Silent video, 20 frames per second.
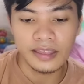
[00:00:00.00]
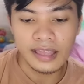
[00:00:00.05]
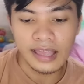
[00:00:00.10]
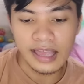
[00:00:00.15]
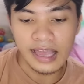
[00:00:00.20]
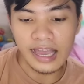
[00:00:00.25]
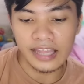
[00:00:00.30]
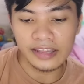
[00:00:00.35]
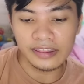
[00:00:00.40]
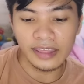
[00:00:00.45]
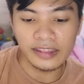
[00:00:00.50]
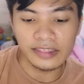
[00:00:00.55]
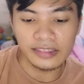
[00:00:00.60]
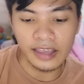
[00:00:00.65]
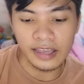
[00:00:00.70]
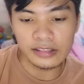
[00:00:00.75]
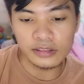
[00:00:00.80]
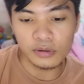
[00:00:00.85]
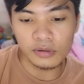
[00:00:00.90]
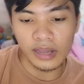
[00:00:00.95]
And then
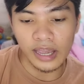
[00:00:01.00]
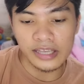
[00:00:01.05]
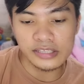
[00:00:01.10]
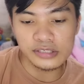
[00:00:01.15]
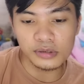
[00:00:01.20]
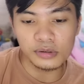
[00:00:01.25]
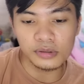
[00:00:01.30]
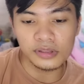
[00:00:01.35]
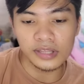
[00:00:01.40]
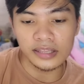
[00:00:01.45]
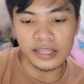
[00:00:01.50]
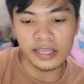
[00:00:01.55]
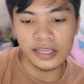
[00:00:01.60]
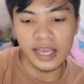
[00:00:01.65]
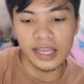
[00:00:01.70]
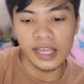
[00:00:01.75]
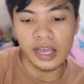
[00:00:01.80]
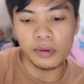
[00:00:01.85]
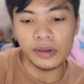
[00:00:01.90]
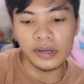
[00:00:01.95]
dito guys, sunod natin
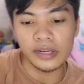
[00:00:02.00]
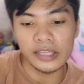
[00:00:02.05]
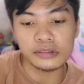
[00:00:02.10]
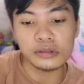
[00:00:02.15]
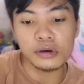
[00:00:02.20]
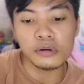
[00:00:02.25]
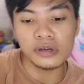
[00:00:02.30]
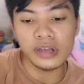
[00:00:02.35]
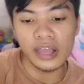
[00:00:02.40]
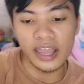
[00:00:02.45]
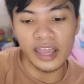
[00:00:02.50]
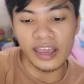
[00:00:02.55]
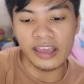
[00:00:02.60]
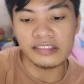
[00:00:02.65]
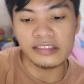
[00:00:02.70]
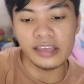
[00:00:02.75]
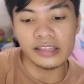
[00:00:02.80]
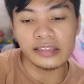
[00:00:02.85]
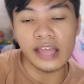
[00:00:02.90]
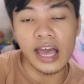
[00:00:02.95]
gagawin itong
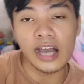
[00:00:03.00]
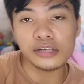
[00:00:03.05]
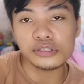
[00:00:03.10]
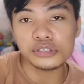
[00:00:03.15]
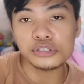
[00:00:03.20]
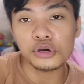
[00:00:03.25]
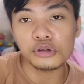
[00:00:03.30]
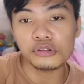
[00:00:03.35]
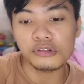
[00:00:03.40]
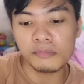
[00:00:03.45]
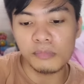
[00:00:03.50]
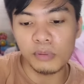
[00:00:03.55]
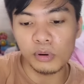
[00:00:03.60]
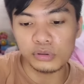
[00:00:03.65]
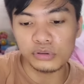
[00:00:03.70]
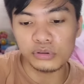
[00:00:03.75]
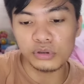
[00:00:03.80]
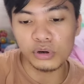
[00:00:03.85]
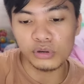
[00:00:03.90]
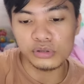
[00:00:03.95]
edit action
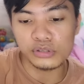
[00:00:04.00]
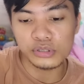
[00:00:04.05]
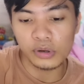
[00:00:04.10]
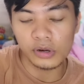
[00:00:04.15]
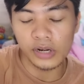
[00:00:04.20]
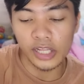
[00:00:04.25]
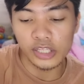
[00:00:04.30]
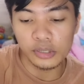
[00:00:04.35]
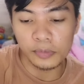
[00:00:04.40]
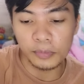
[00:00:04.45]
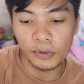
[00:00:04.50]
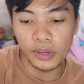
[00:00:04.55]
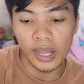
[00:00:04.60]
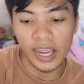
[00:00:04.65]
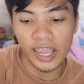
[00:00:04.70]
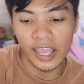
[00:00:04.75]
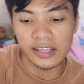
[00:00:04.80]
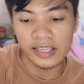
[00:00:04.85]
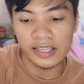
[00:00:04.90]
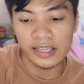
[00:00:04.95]
button. So click nyo po yung
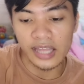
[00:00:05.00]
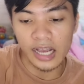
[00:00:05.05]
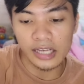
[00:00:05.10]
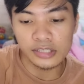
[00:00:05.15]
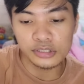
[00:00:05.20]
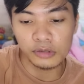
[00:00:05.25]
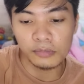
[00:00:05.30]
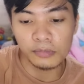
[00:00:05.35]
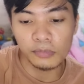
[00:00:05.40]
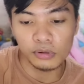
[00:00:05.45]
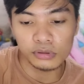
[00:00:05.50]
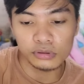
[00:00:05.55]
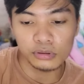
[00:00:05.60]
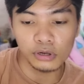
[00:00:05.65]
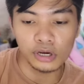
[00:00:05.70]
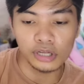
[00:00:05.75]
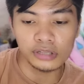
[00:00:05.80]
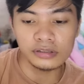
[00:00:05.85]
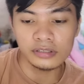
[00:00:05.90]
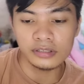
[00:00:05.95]
edit action
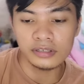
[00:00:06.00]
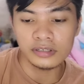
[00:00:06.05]
button.